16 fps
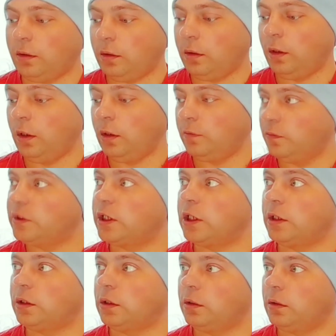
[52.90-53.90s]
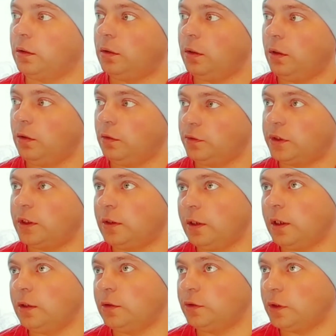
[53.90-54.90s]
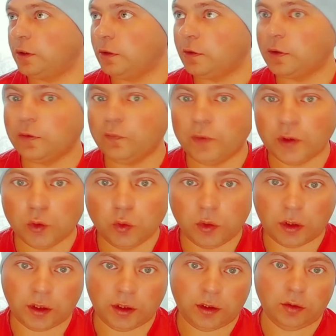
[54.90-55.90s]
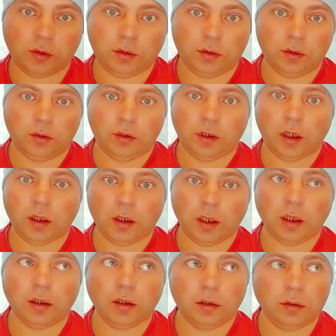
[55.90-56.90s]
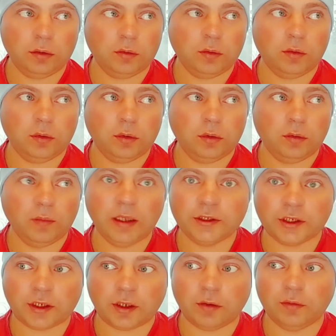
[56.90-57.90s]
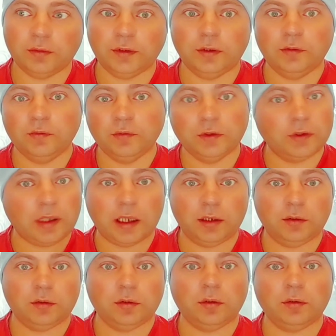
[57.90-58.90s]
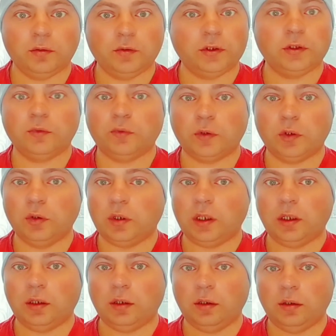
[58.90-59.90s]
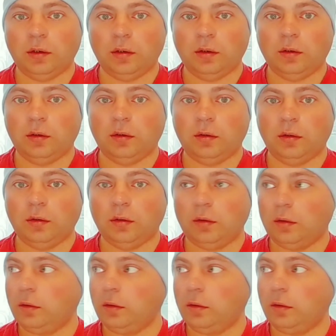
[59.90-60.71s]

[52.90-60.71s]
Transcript: от мужчины. У женщины очень хорошая фигура, а у, а у мальчиков так не называют хорошая фигура. А как говорят про